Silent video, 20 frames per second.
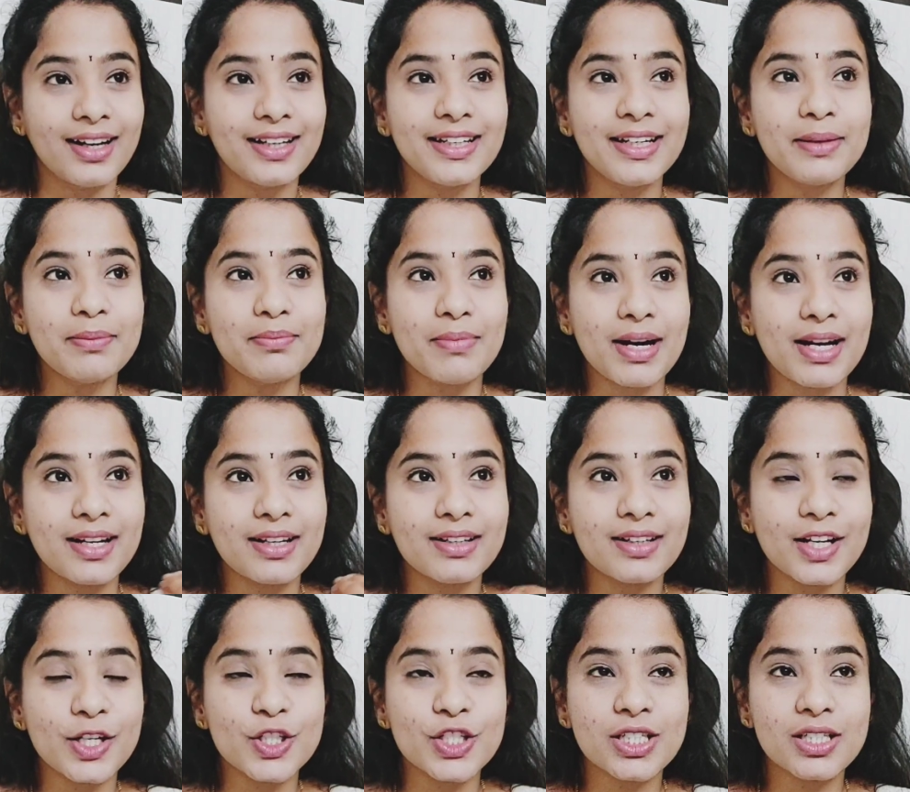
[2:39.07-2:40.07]
అంటే
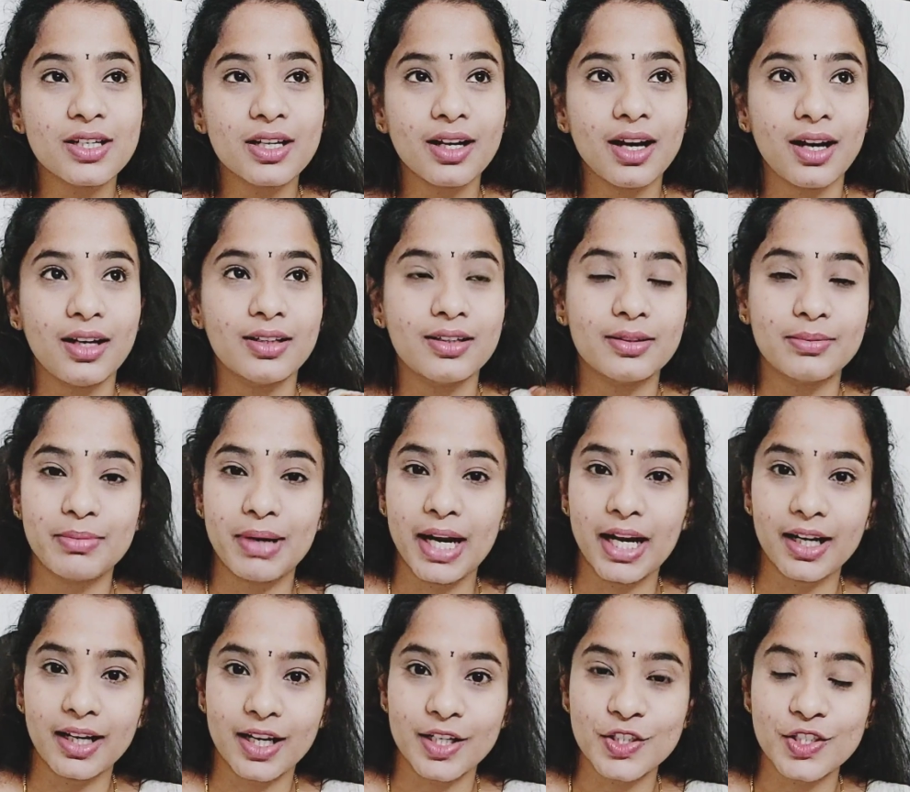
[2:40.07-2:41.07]
మనకు నచ్చిన కలర్
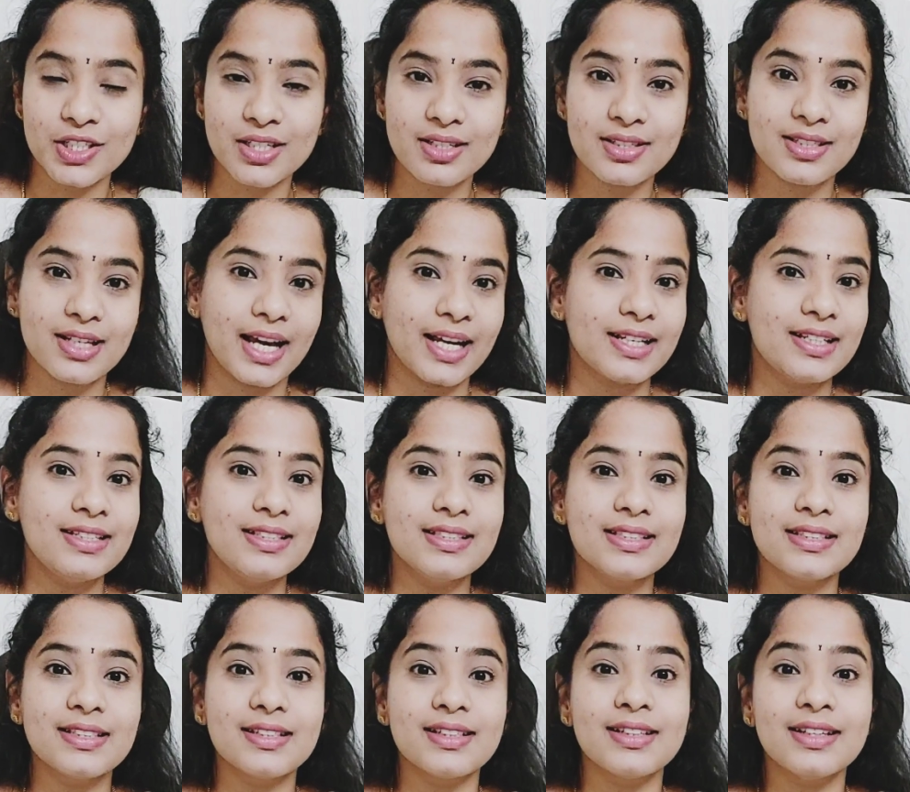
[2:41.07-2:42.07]
మనకు నచ్చిన
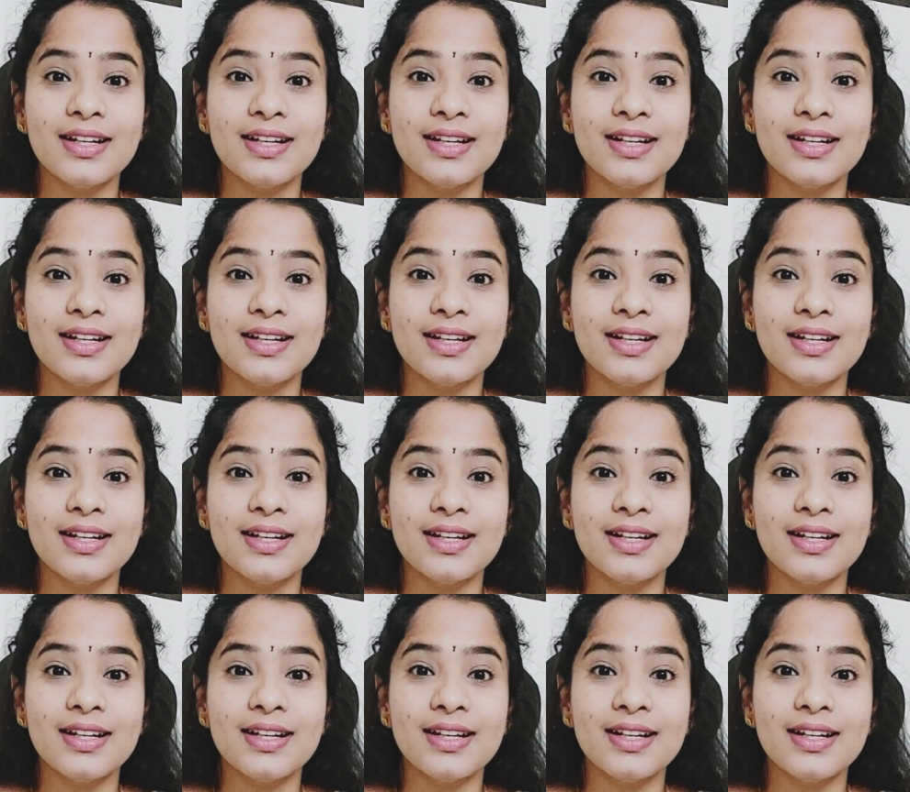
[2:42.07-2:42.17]
సైజ్